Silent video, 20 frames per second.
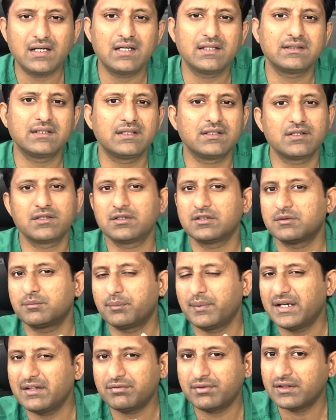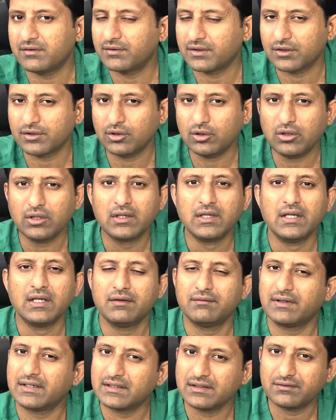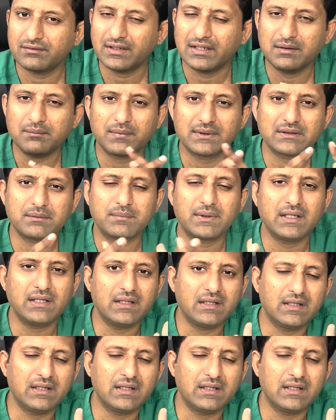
அந்த பெனிஃபிட் வருதோ வருதோ வழி மற்றபடி